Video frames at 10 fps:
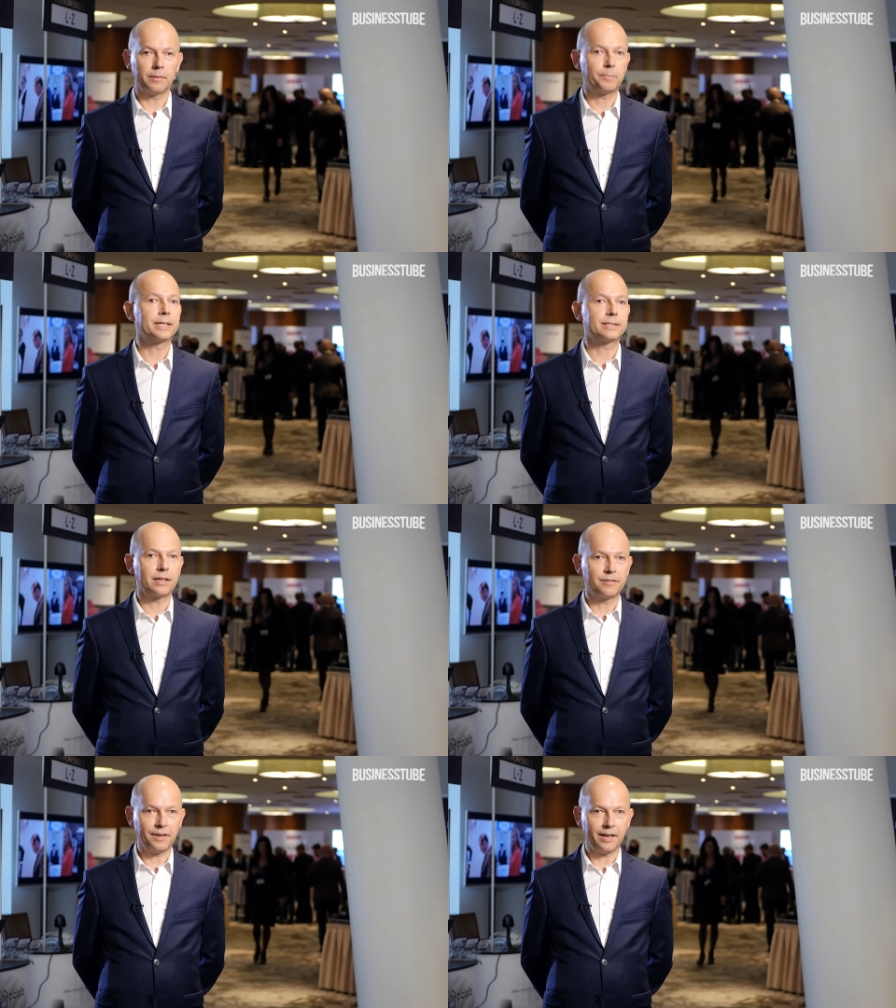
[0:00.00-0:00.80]

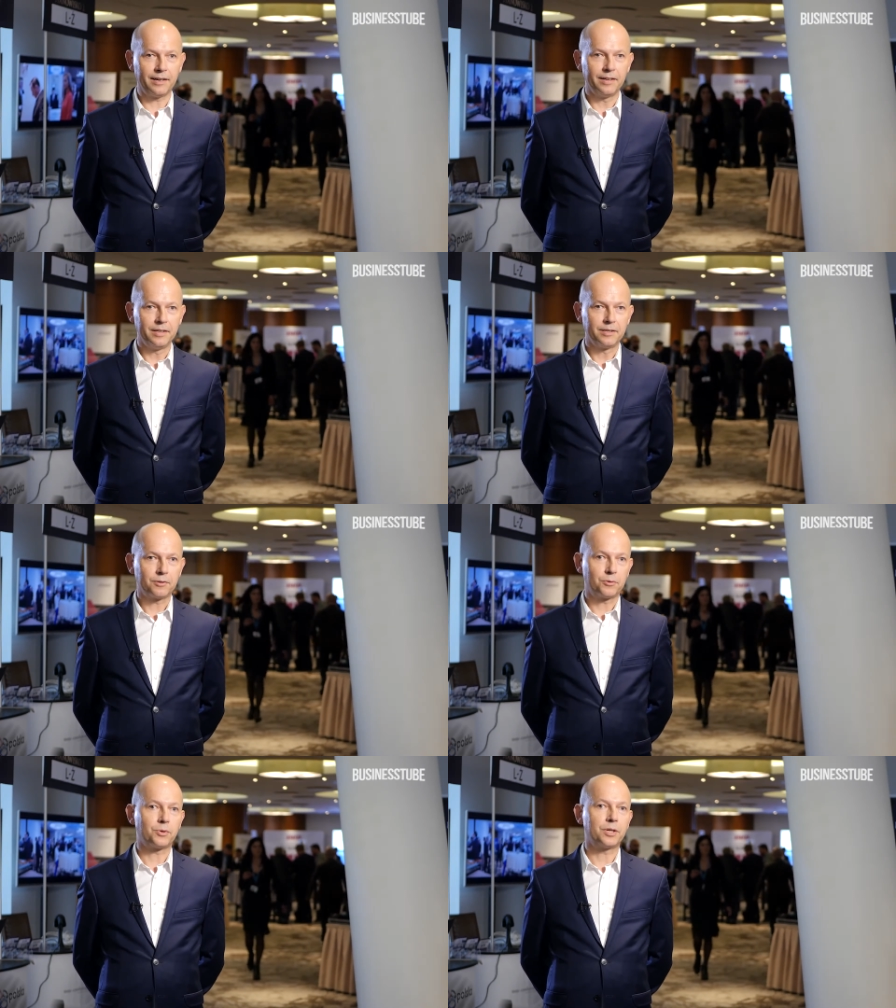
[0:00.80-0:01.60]
PSD2,
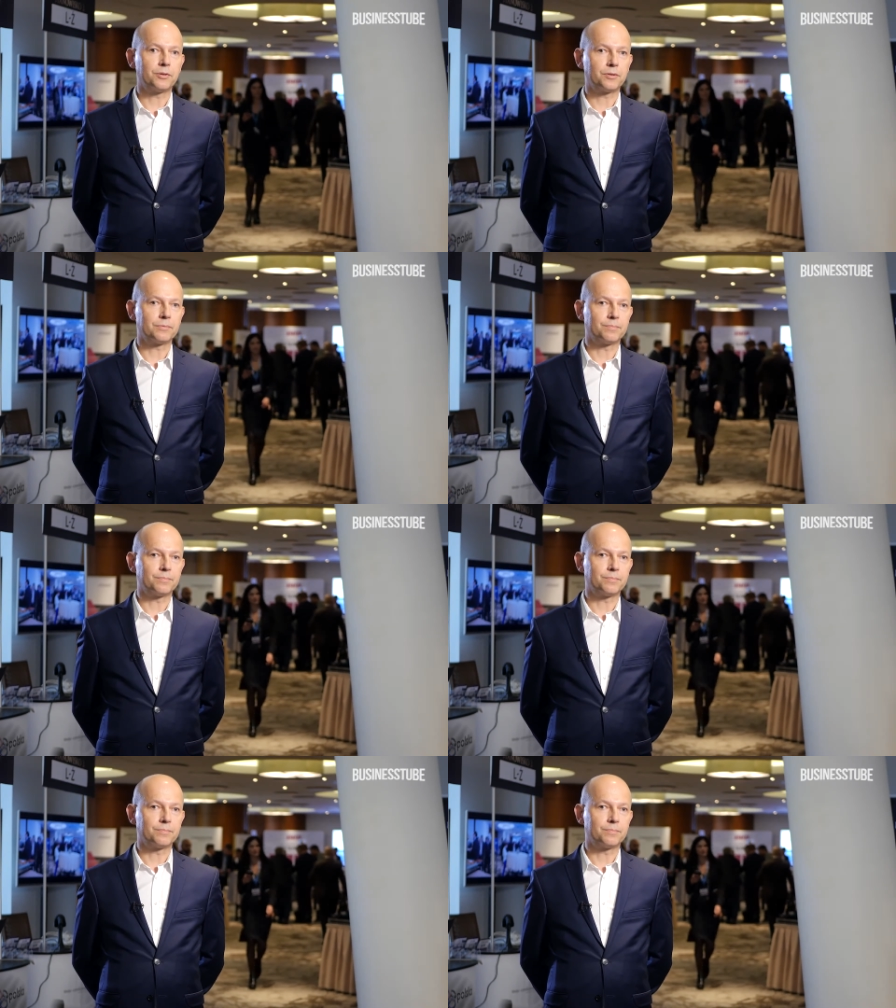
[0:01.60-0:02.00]
które no,